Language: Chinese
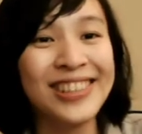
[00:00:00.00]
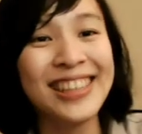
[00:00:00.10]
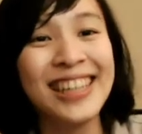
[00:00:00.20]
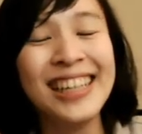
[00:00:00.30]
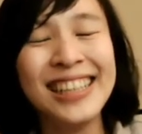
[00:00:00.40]
a
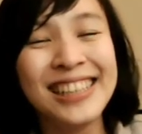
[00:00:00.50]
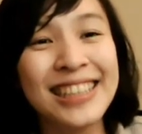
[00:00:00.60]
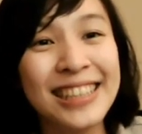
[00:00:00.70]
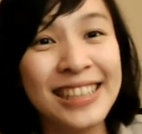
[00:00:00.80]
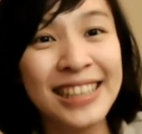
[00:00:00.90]

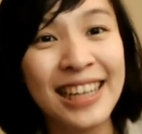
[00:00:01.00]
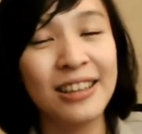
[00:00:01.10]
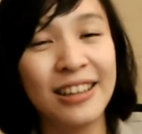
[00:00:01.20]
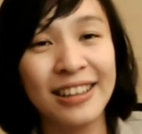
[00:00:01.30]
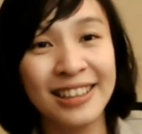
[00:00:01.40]
是
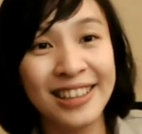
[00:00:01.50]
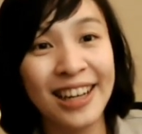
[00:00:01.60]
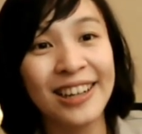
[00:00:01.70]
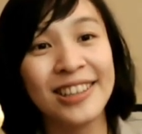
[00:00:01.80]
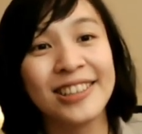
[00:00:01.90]

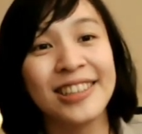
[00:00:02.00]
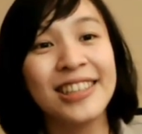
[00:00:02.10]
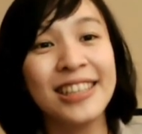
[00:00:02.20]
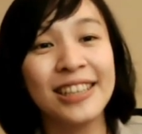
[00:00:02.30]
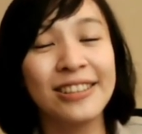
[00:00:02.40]
呃
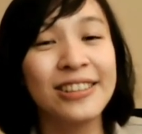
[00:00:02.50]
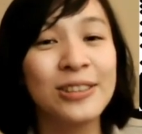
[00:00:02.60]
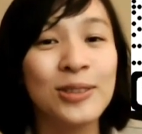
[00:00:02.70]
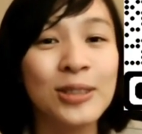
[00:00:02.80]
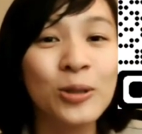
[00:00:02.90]
整理的，
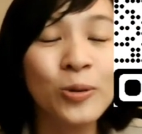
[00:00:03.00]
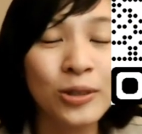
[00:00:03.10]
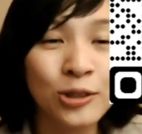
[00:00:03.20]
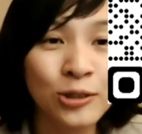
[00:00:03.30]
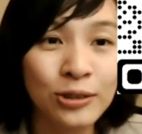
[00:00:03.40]
就是
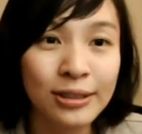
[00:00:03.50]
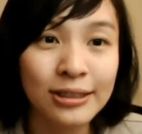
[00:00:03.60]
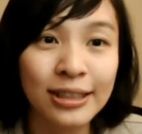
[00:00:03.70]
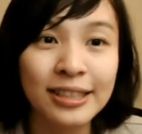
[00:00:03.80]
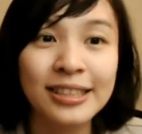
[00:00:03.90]
过去
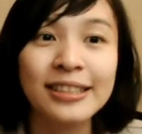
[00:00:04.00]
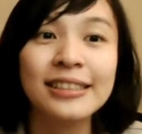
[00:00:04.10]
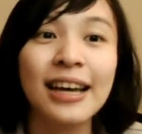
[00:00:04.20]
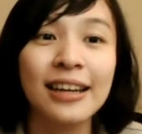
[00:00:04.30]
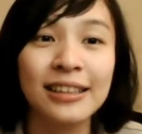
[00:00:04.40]
曾
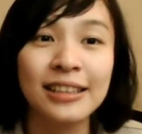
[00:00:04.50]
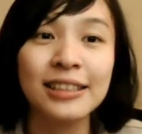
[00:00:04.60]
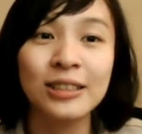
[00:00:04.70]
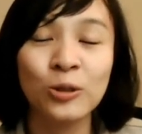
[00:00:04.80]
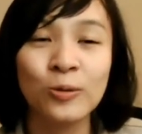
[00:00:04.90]
经在黑客